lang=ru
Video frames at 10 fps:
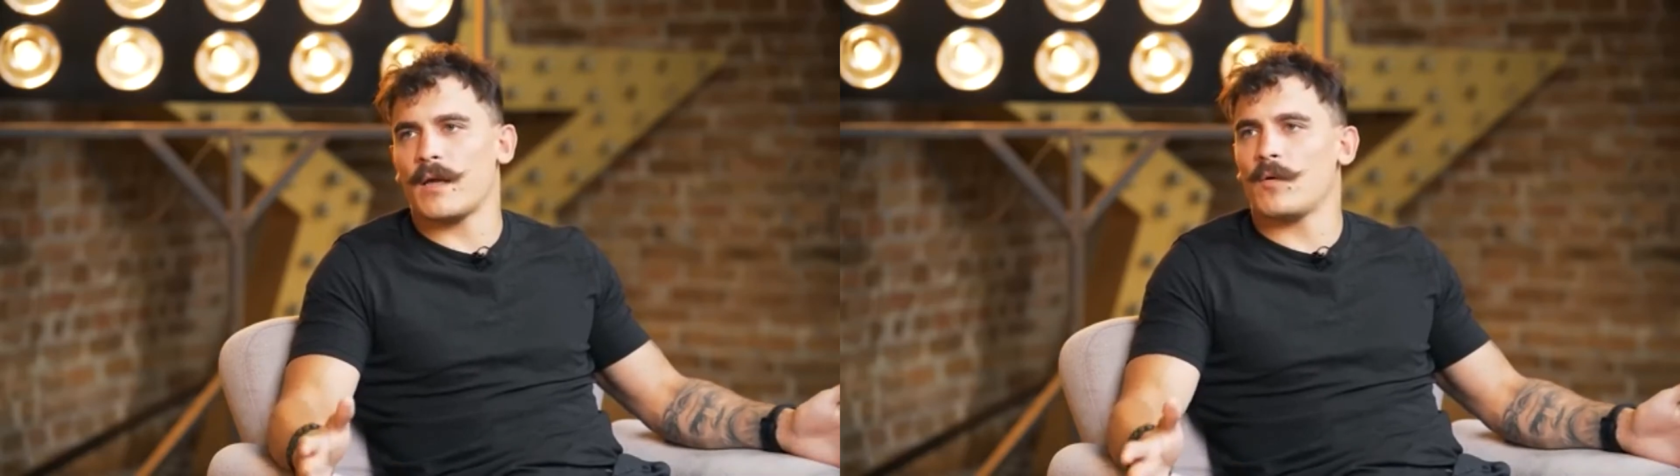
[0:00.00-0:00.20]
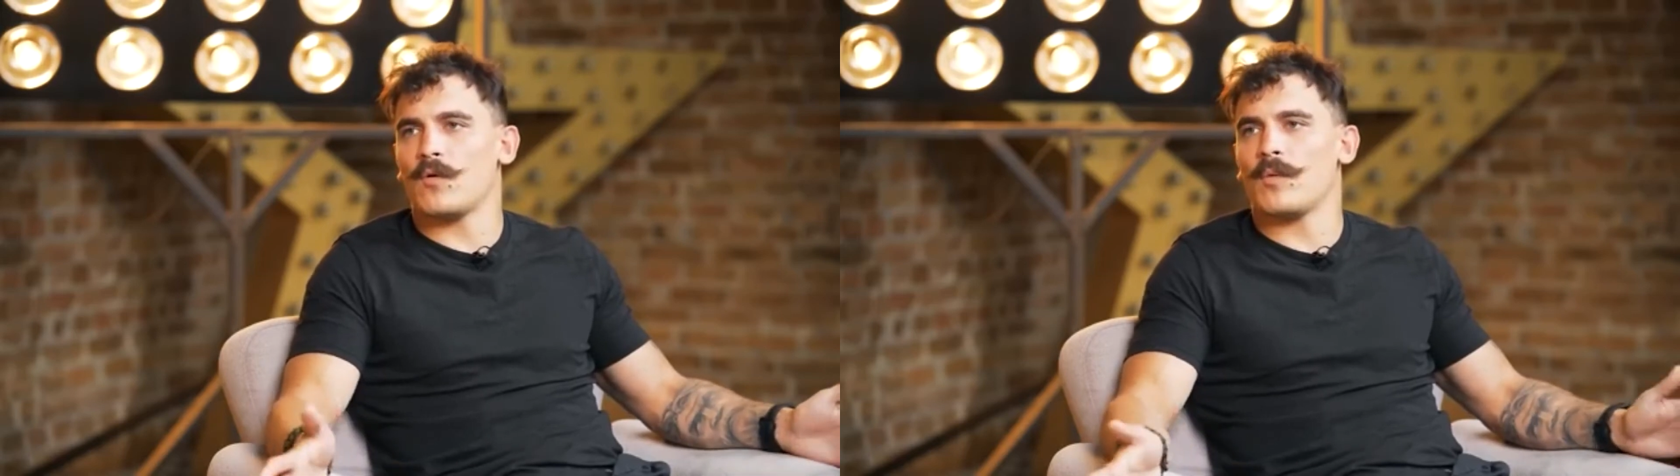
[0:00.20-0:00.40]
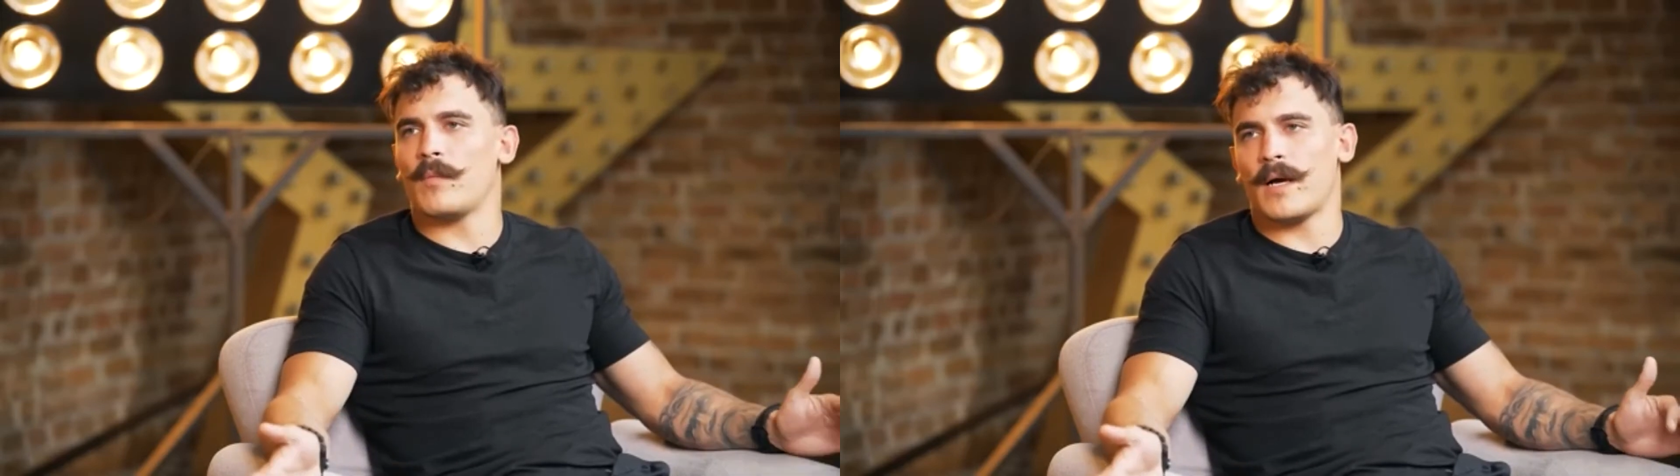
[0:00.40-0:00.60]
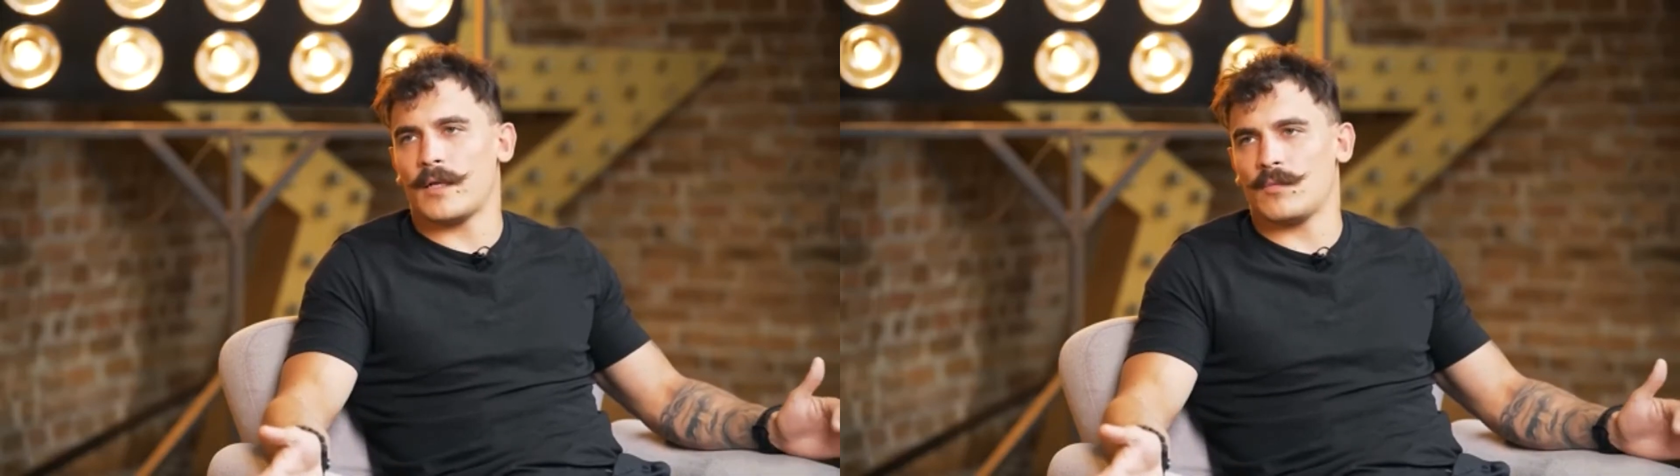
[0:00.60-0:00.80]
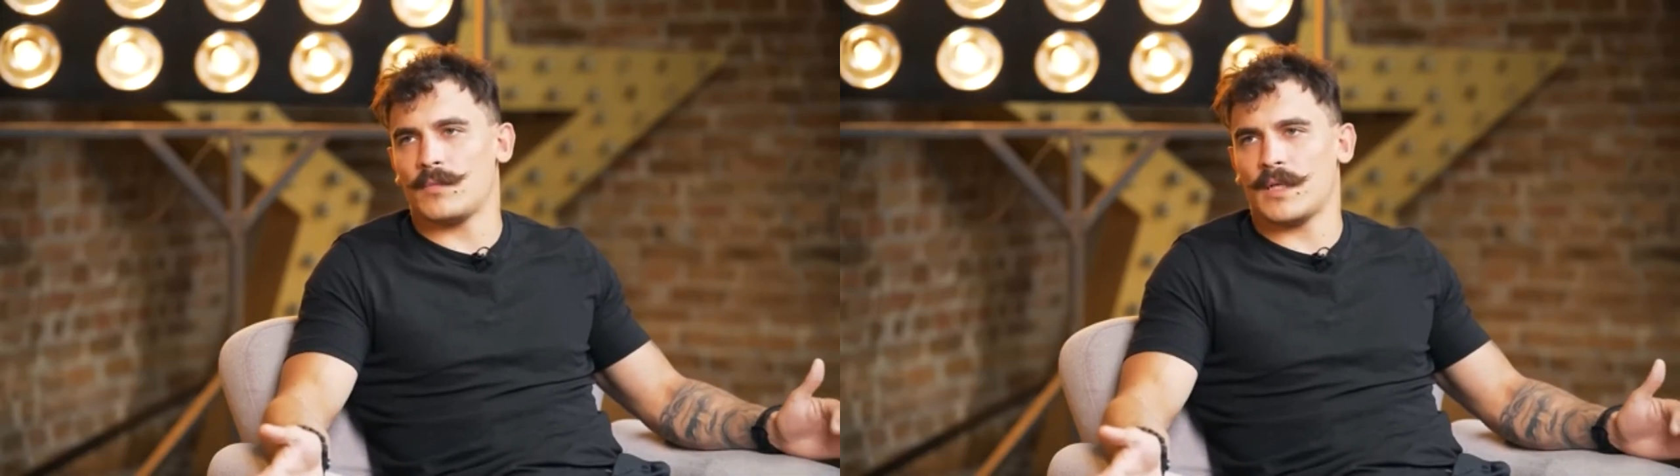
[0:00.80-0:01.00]
я могу
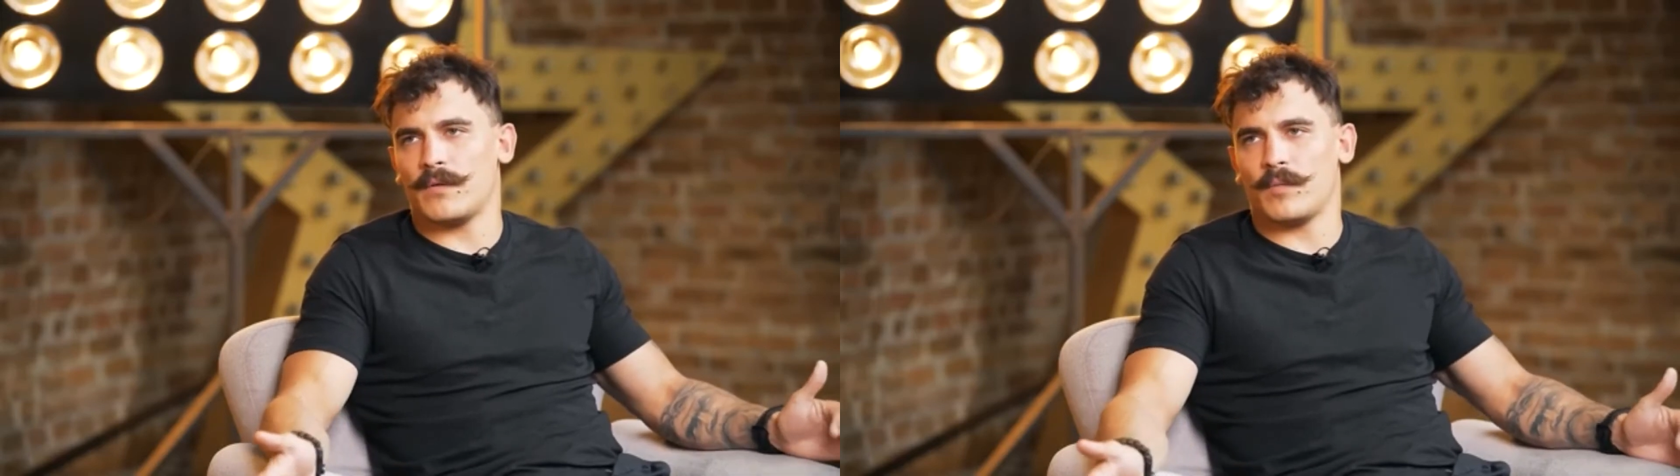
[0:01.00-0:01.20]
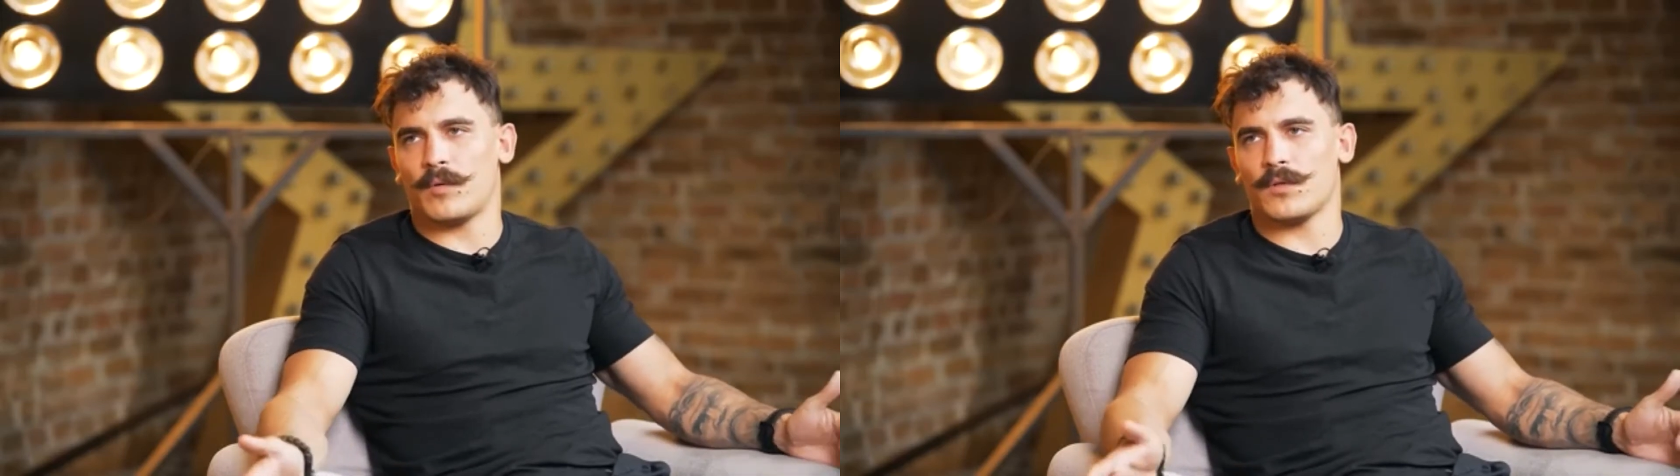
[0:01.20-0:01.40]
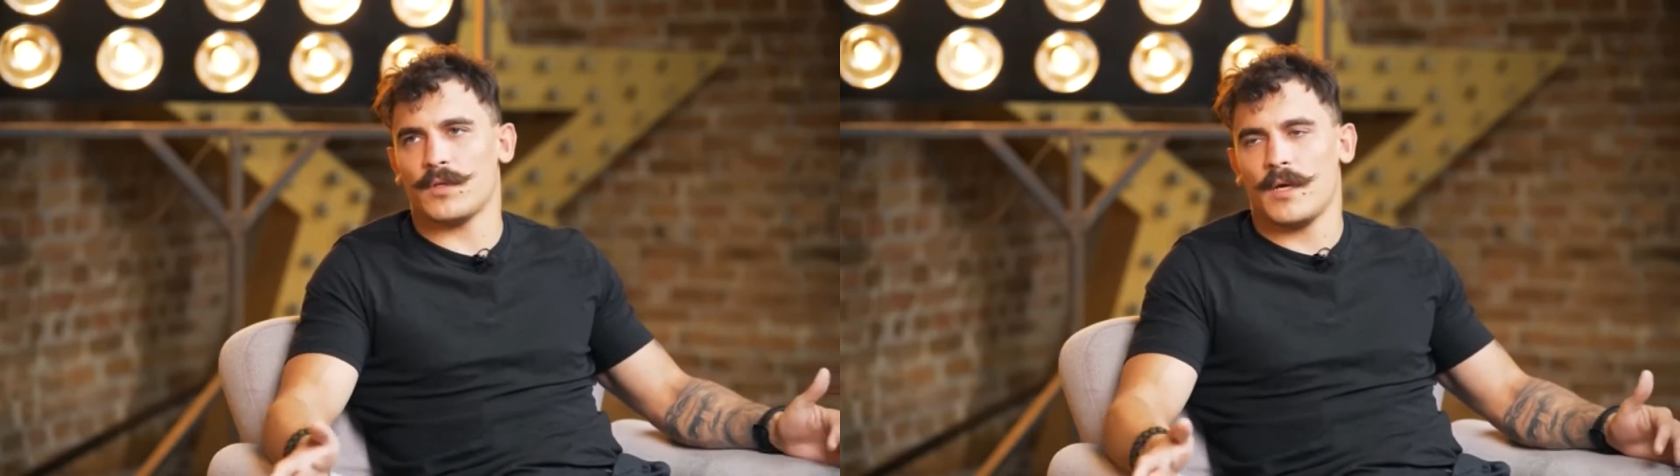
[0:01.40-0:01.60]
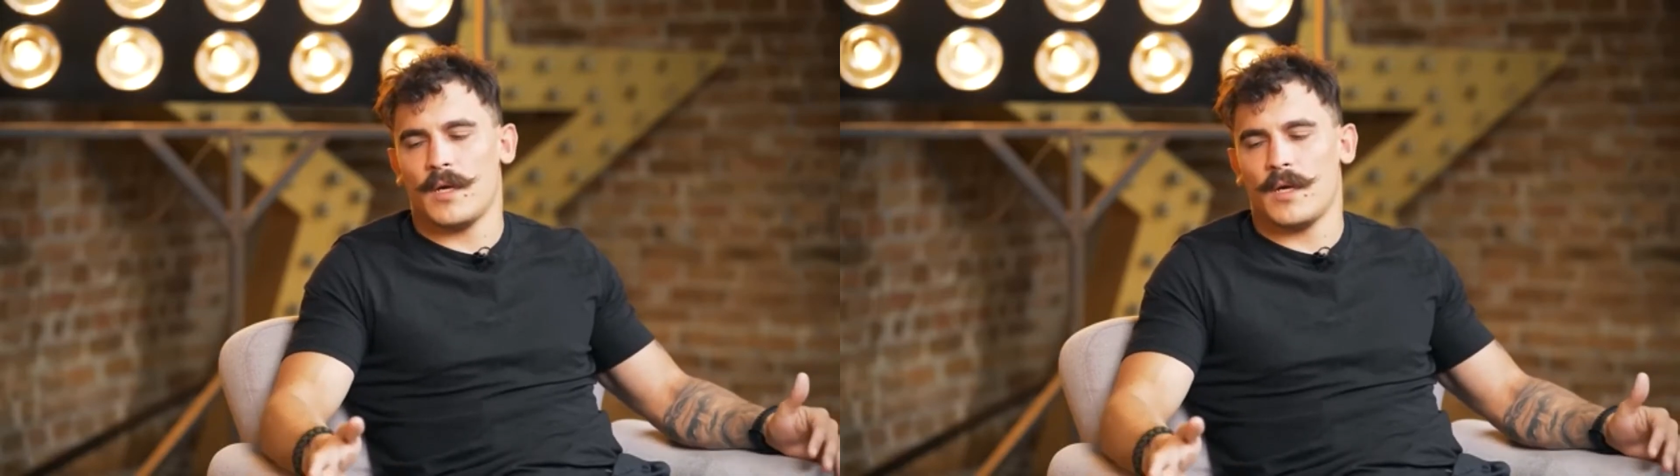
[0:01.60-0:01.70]
помогать? Ему задал вопрос.